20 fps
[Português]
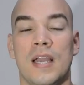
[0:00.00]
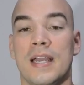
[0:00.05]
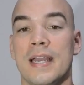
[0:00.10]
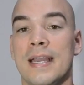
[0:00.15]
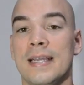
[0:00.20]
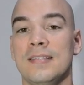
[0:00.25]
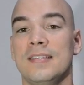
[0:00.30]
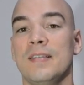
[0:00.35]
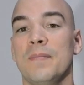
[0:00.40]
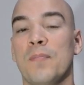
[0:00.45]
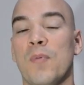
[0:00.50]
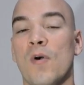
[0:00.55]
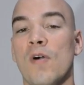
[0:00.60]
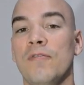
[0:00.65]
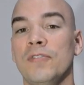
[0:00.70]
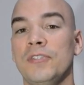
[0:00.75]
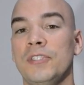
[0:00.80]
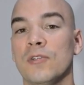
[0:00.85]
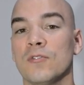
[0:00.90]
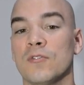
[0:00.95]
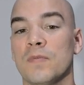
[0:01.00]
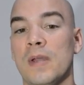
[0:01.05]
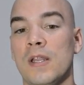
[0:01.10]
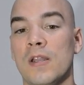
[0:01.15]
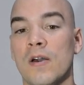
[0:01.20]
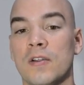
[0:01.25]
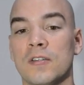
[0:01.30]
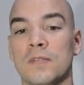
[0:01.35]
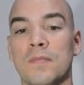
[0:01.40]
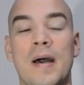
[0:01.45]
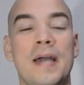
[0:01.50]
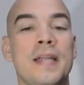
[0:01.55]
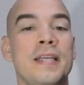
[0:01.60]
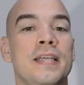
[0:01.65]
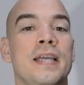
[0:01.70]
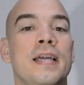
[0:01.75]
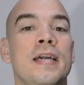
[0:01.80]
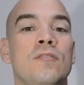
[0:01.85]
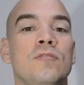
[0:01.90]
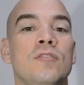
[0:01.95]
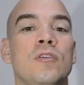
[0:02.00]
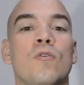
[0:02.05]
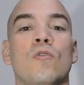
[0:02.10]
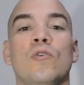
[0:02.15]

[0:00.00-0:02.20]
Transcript: Esse povo tinha os melhores marinheiros e